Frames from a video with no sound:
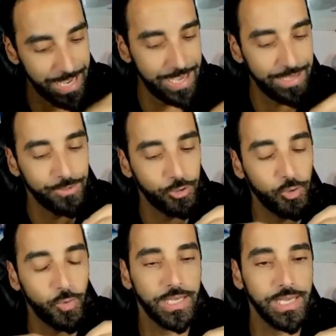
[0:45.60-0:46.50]
é
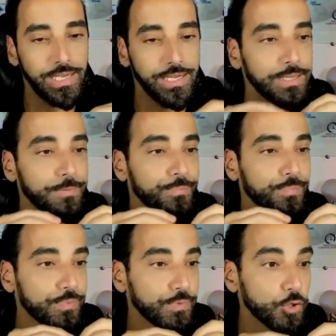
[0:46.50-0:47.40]
do que
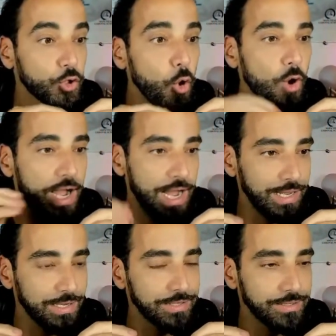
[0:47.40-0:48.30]

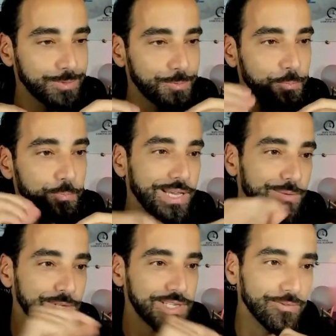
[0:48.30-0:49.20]
doar
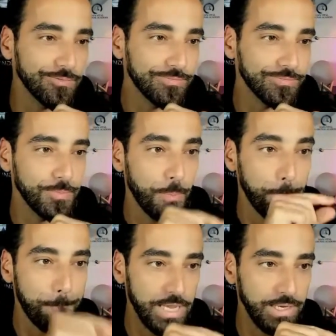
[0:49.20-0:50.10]
permissão.
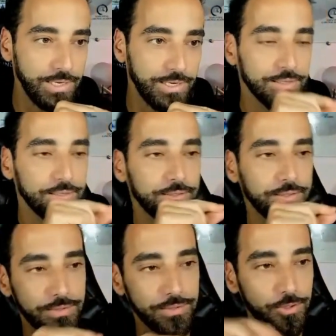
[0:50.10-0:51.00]

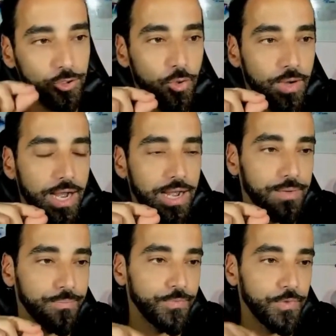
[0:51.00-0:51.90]

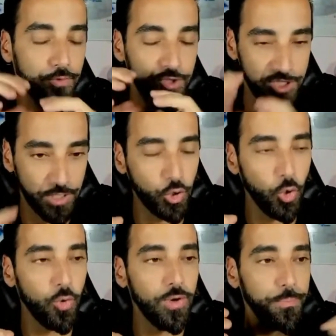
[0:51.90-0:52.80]
Perdoar. Você
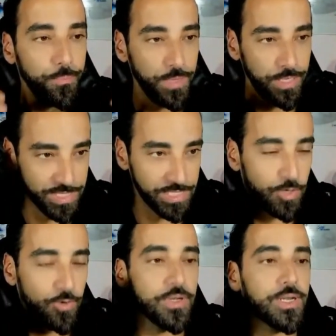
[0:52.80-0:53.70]
doa
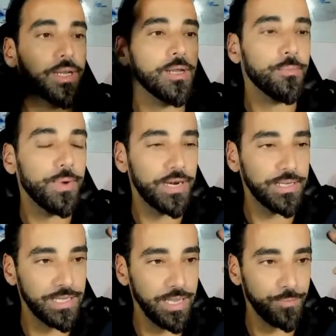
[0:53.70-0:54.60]
permissão para
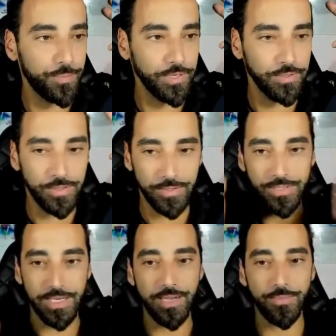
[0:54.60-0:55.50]
sempre,
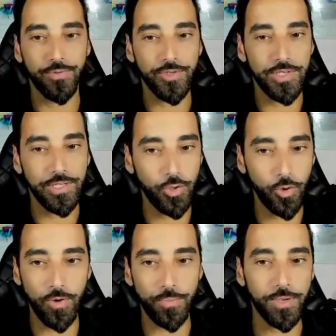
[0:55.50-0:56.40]
sabe? Você
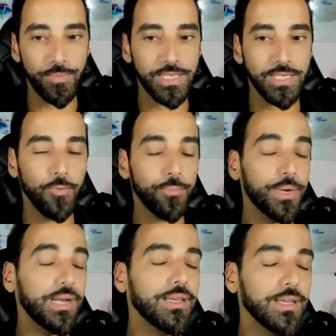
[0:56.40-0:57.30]
doa permissão.
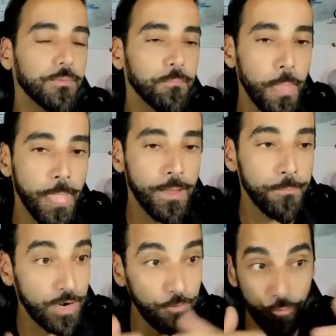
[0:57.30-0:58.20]
Para quê?
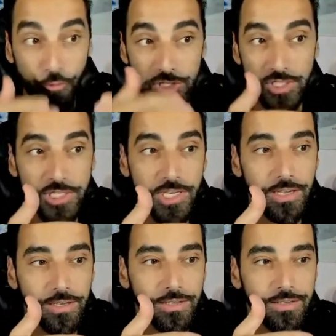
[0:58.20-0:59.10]
para
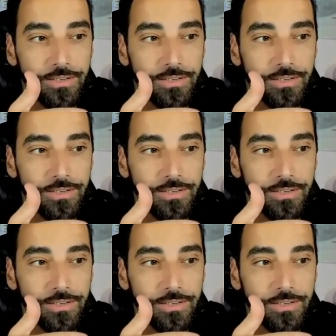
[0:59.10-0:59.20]
você